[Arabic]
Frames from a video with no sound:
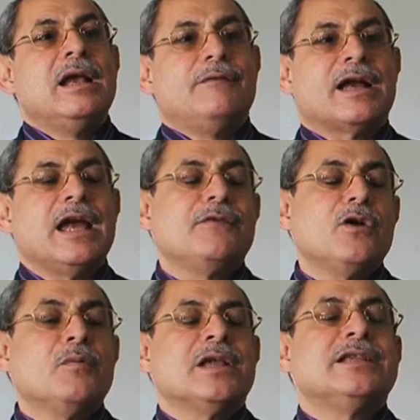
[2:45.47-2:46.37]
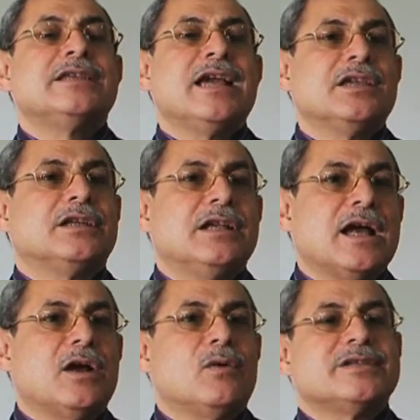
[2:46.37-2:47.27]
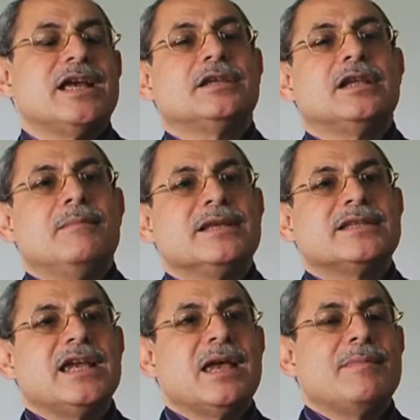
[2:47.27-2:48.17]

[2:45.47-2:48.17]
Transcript: فكيف يمكن زيادة الأجر وزيادة المزايا